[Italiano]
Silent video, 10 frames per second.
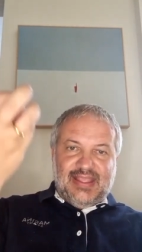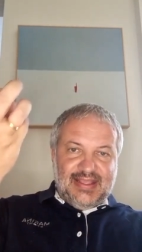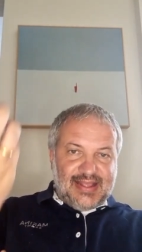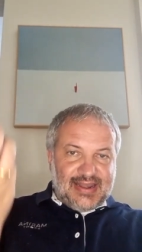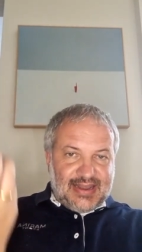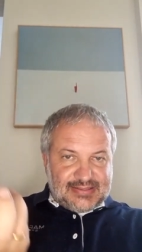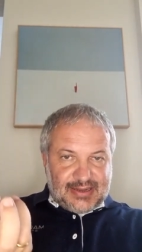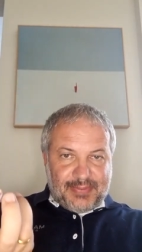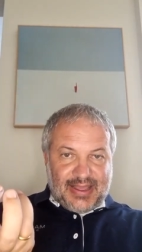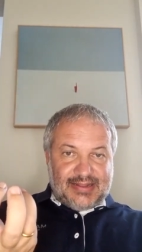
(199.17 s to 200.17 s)
e
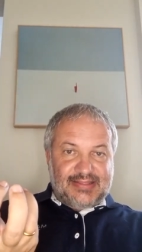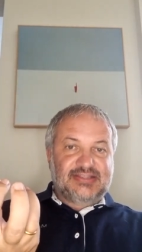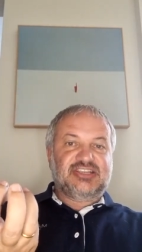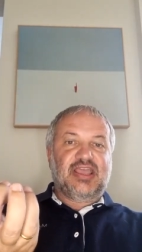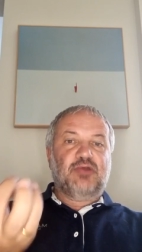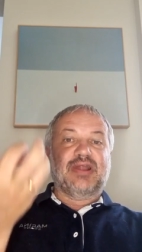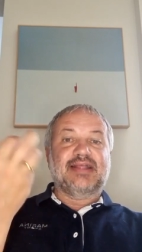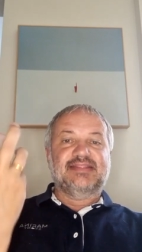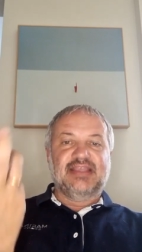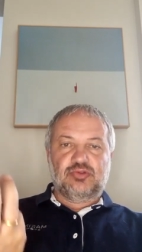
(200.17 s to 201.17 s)
dall'altra parte c'è una
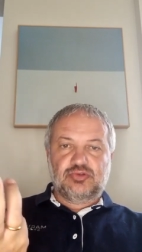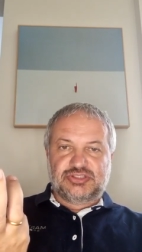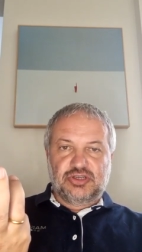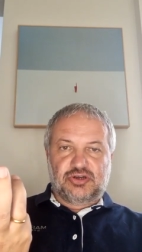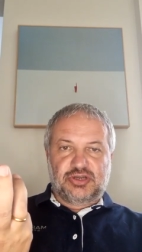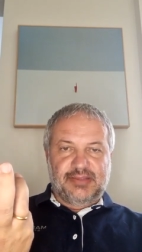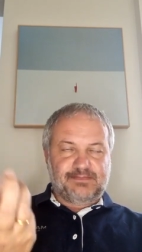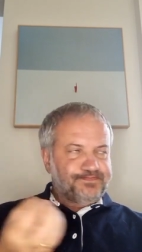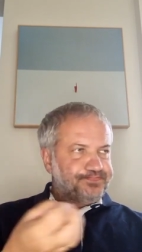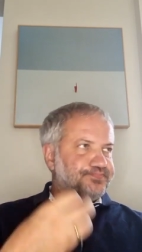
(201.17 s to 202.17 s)
deduzione.